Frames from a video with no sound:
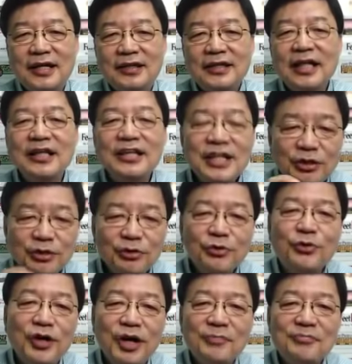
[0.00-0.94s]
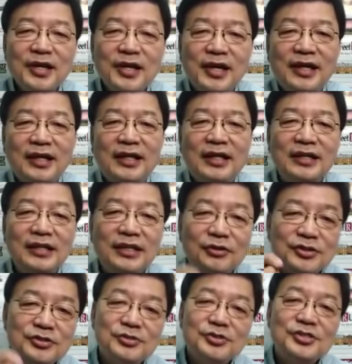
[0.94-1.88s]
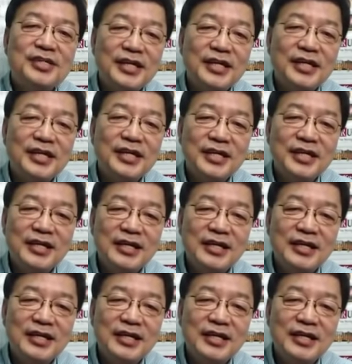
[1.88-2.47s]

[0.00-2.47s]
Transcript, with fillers: Nandito ho kami, nandiyan si Hill